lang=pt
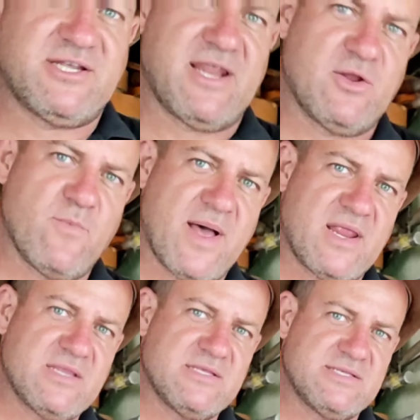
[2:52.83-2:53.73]
deixar ela numa
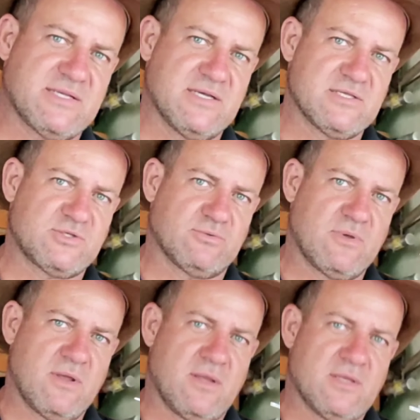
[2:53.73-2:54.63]
área de descanso,
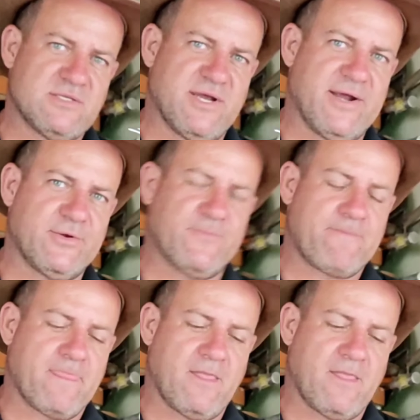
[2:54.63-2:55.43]
certo?